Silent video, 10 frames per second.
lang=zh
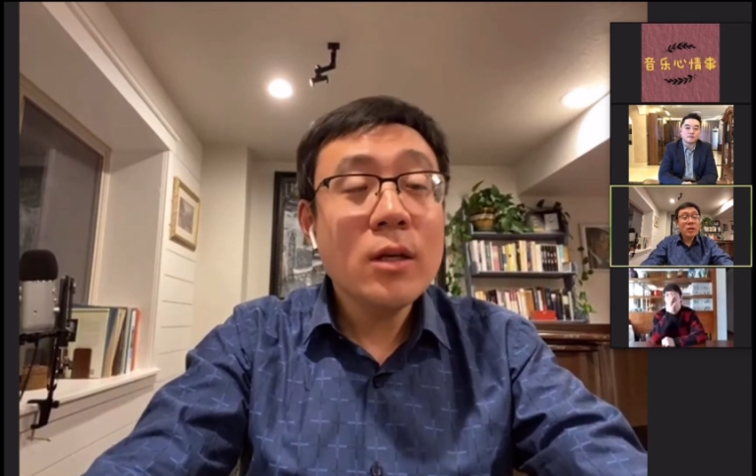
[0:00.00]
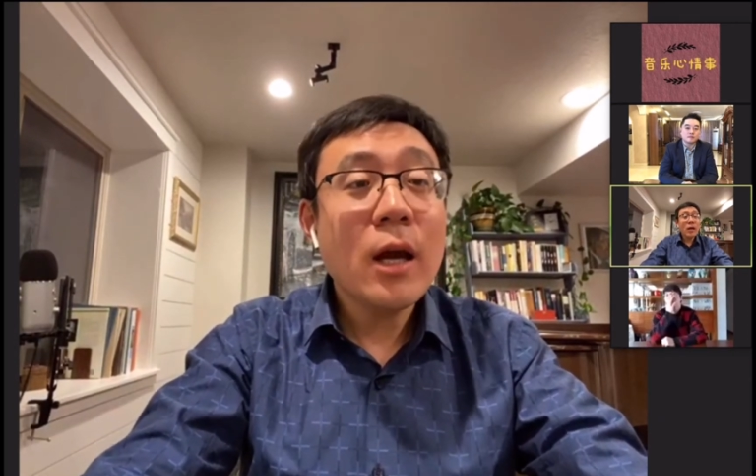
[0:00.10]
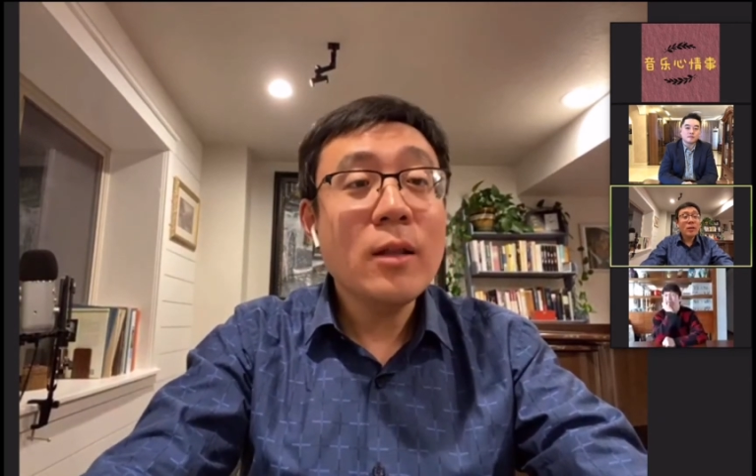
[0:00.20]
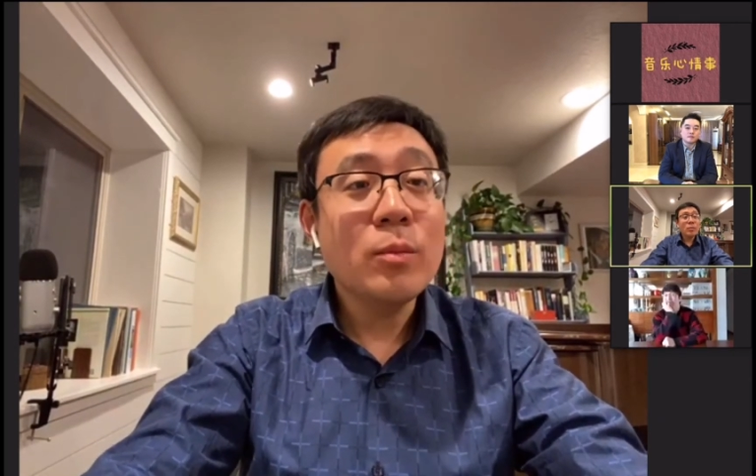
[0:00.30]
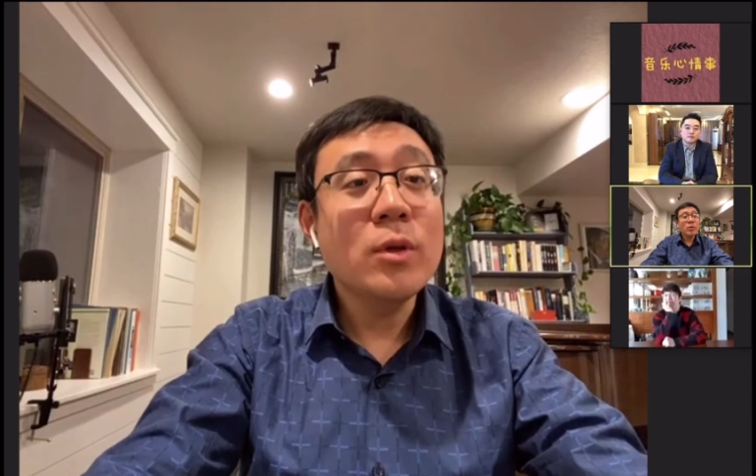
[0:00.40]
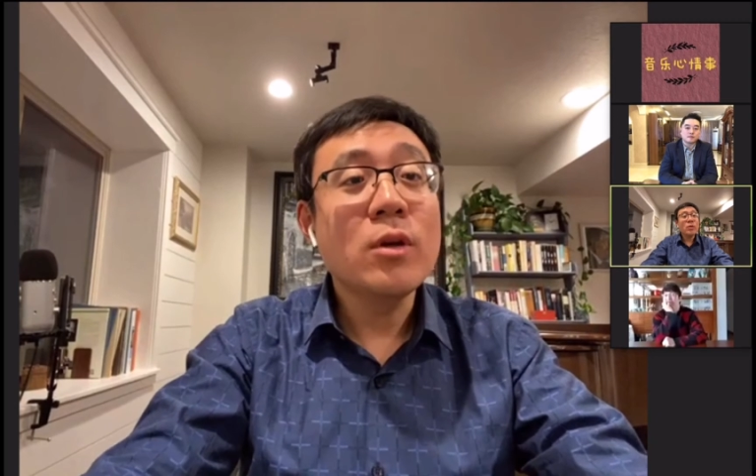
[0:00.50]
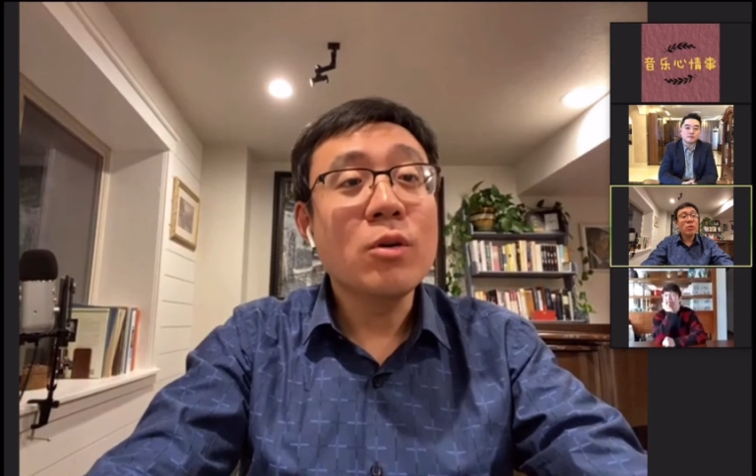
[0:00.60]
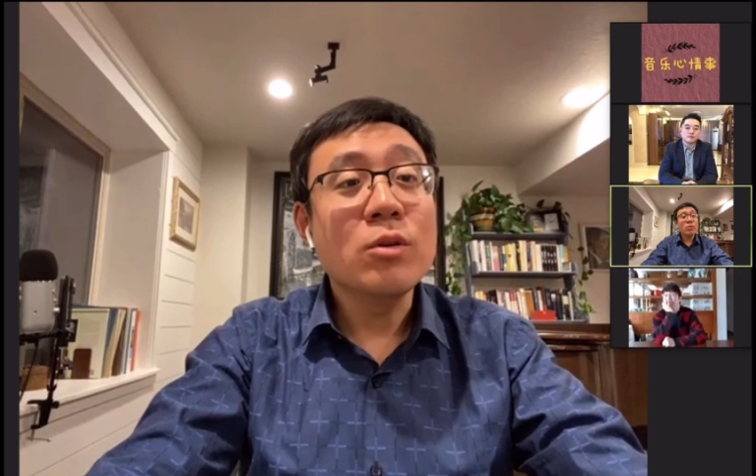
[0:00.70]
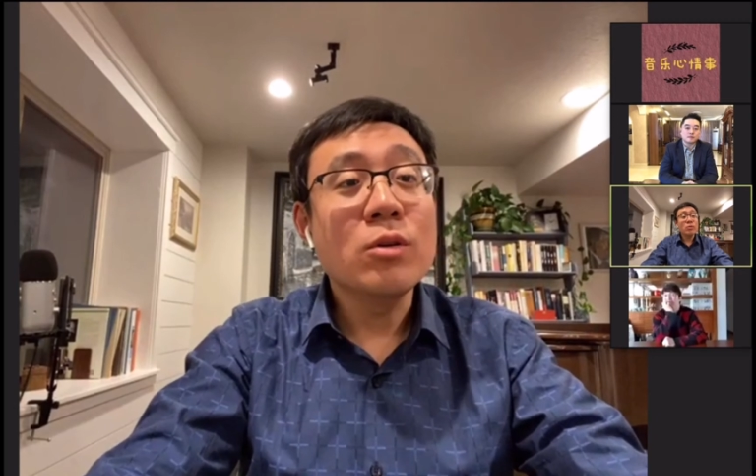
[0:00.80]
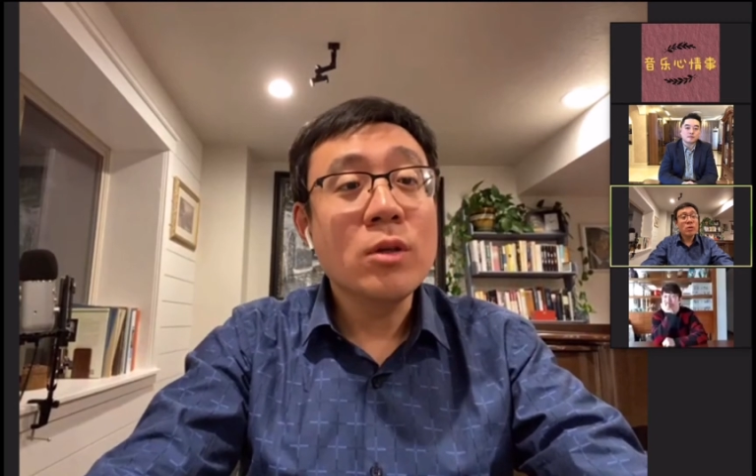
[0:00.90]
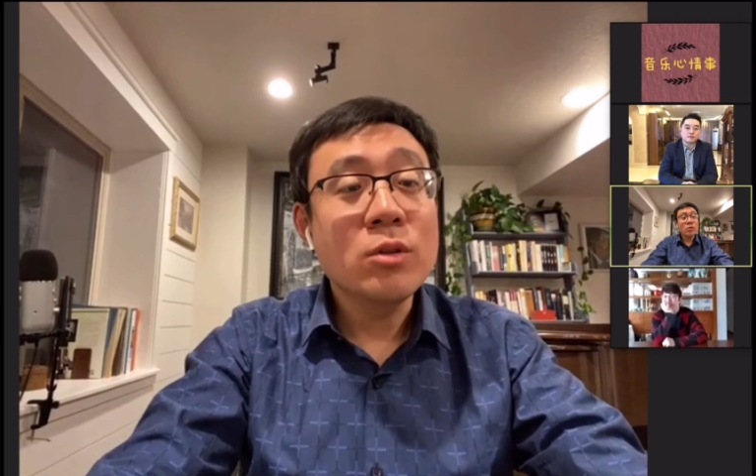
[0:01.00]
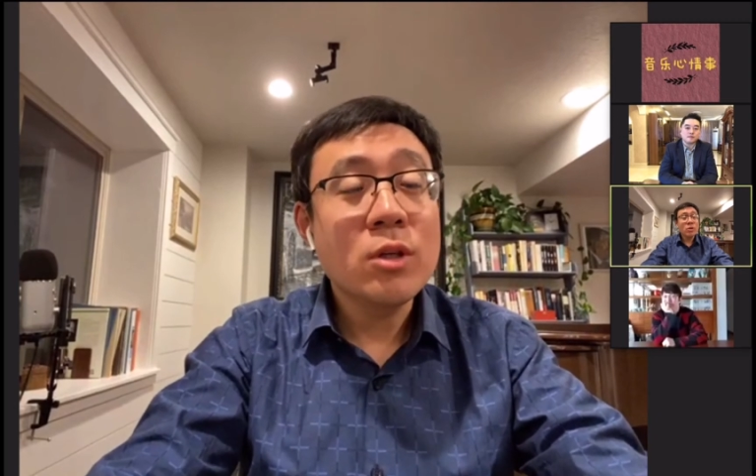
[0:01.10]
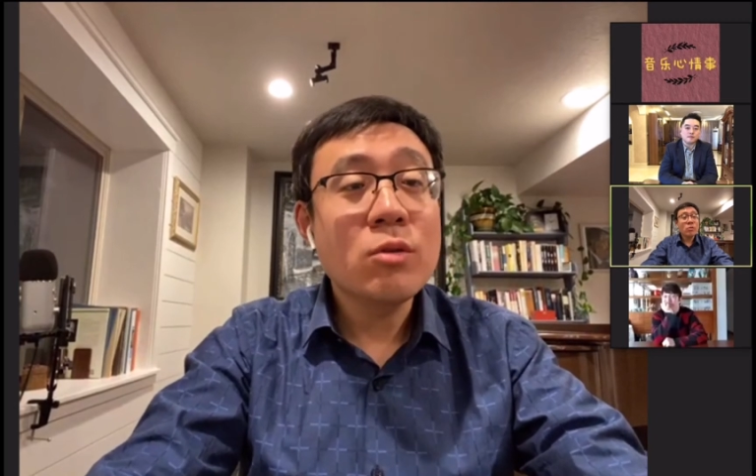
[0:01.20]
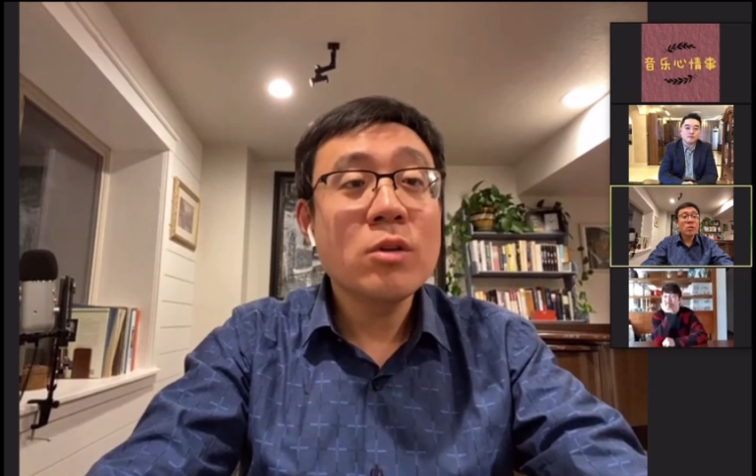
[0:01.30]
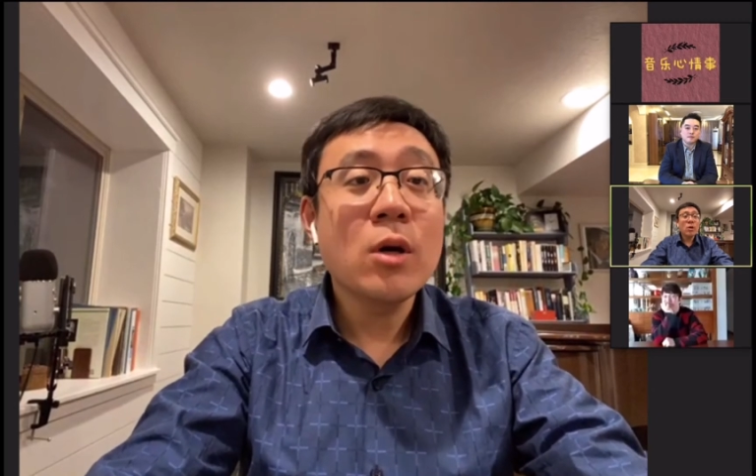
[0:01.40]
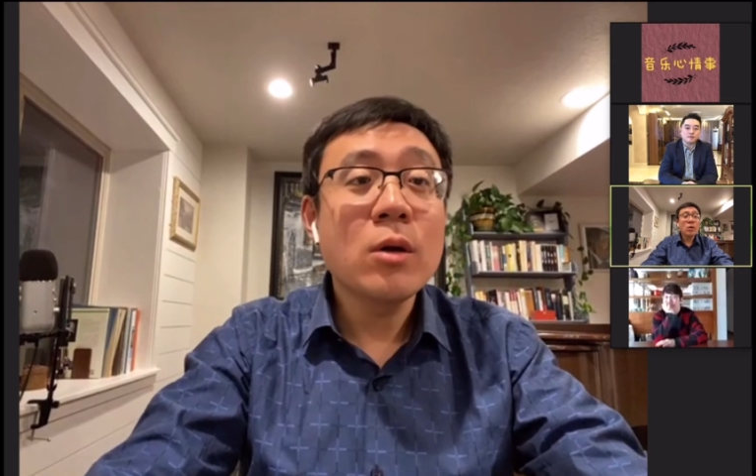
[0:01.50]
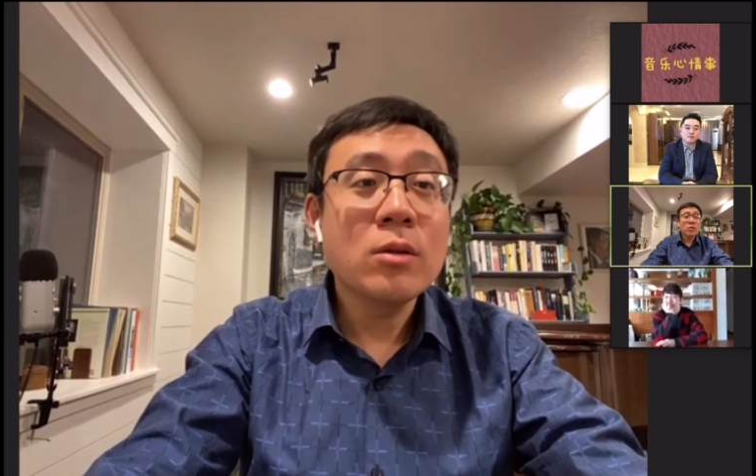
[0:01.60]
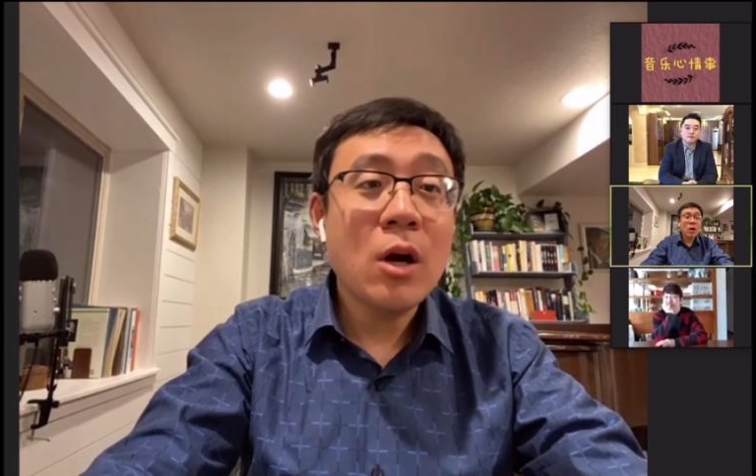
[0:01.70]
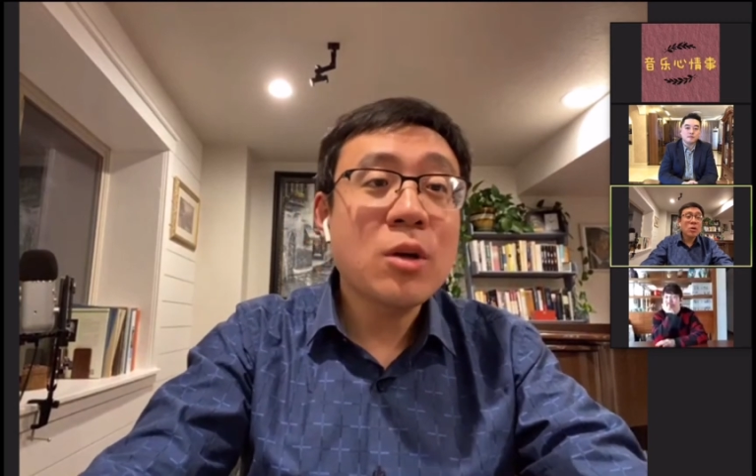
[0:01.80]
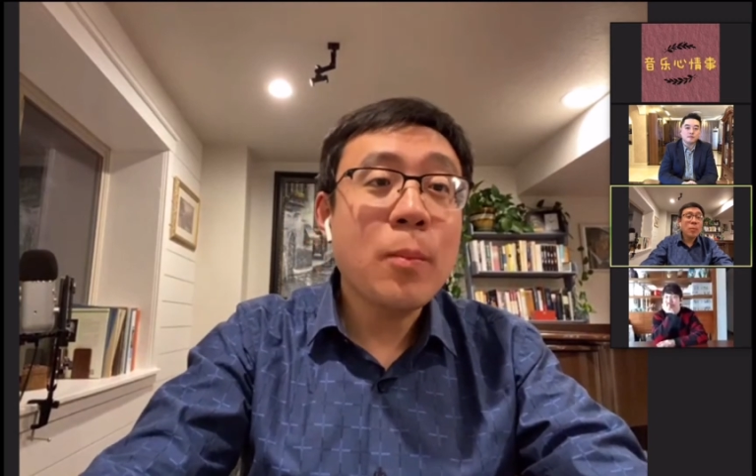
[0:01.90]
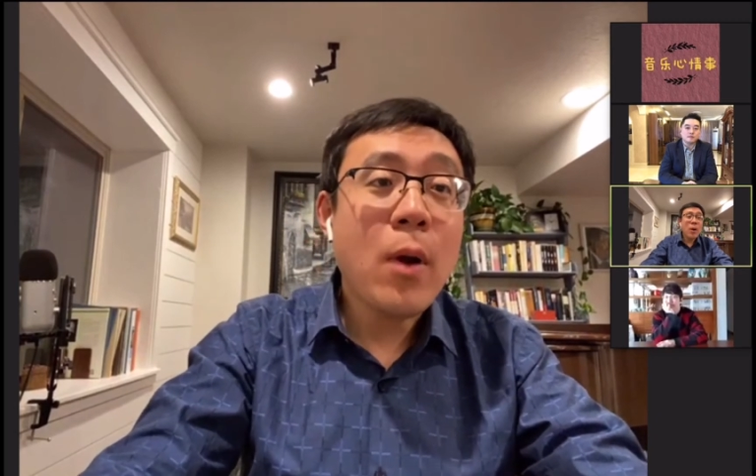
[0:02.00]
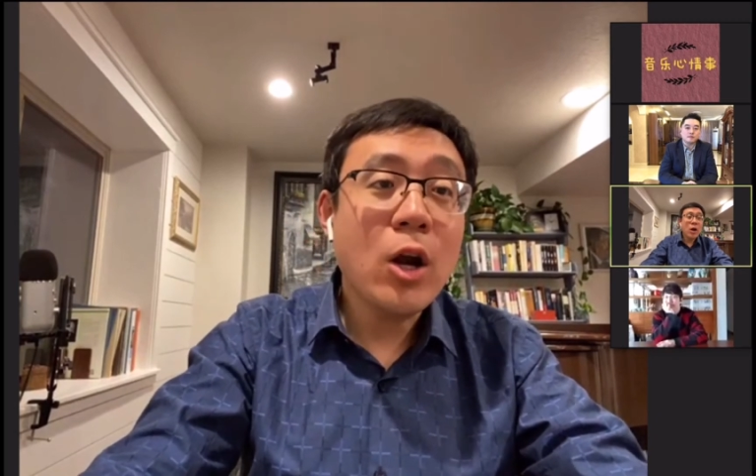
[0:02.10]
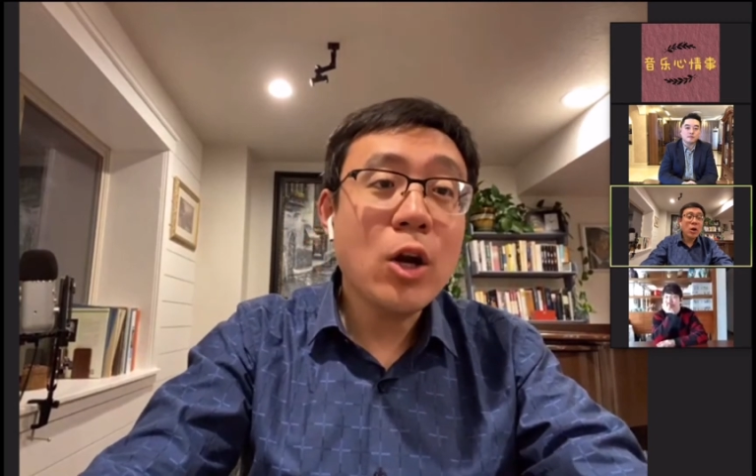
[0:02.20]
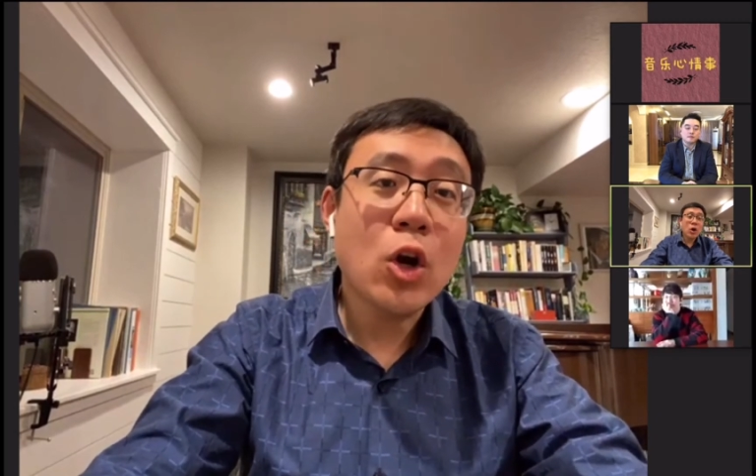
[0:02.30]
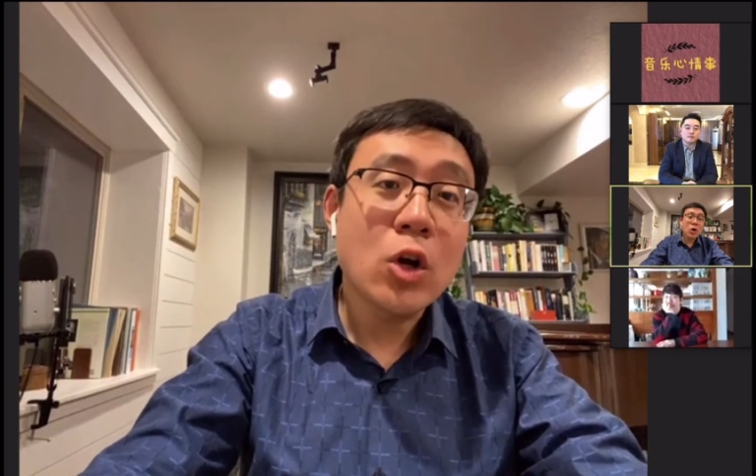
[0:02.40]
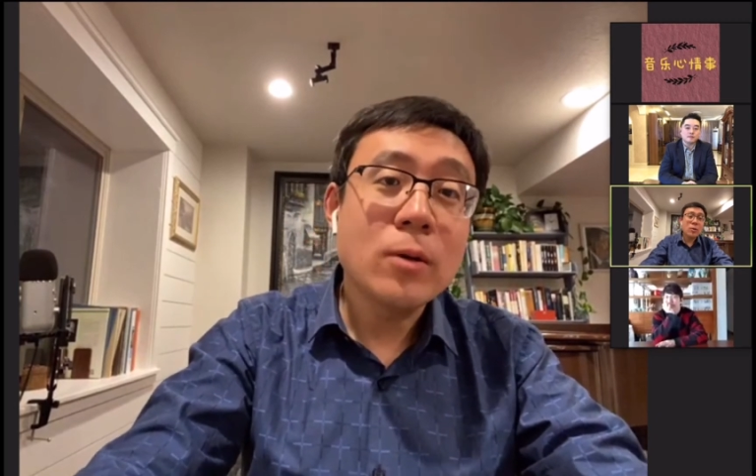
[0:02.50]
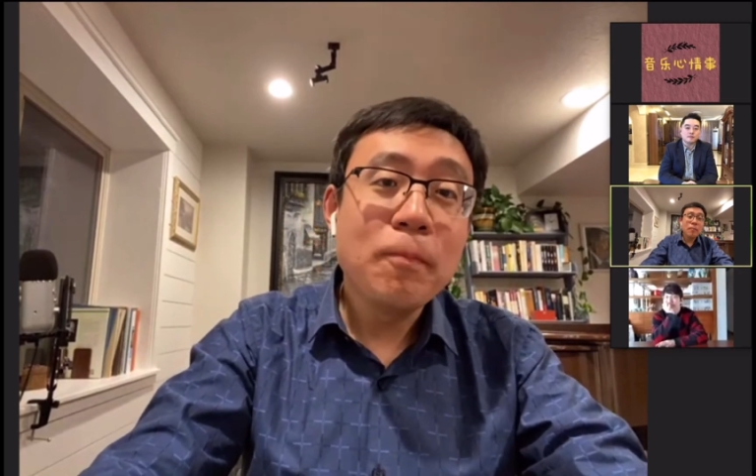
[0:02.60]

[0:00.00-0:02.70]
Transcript: 应该你们有有听说过叫 Doctor Parker。